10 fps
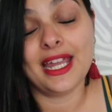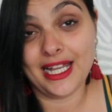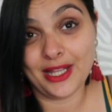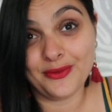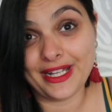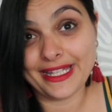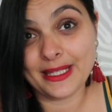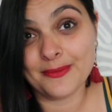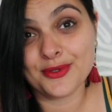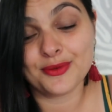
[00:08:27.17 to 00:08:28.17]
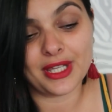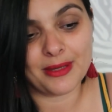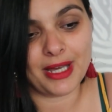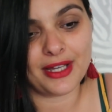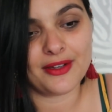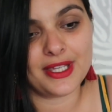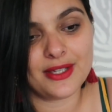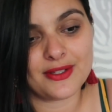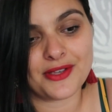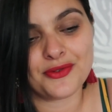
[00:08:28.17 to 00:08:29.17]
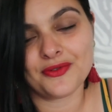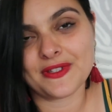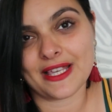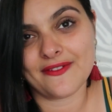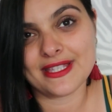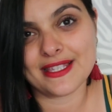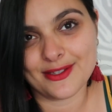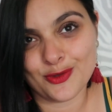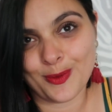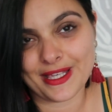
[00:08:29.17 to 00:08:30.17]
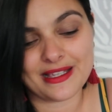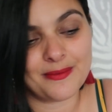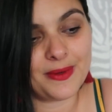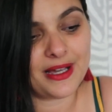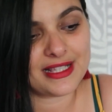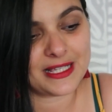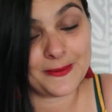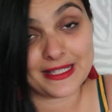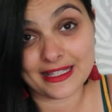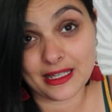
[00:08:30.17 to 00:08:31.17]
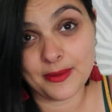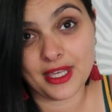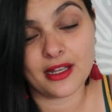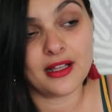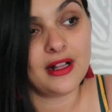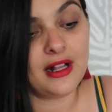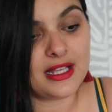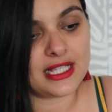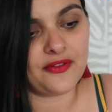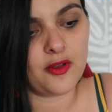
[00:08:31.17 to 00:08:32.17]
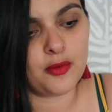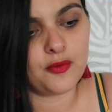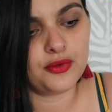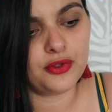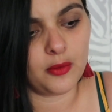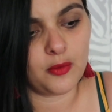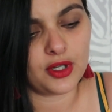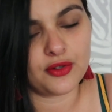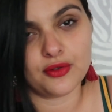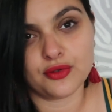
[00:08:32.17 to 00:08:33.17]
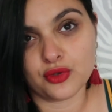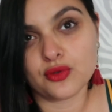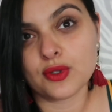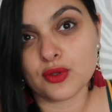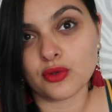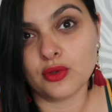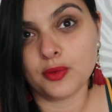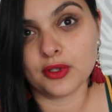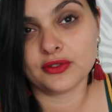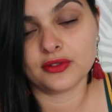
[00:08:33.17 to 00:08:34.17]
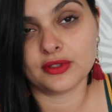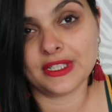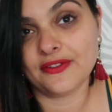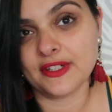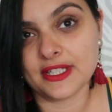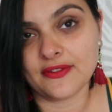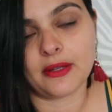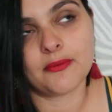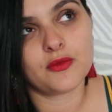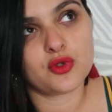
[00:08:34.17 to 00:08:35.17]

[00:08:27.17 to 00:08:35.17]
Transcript: et la nouvelle équipe du coup qui m'a accueillie au sein du nouveau service est super sympa, ça se passe très bien ça fait un peu plus d'un mois que je suis sur le poste définitif,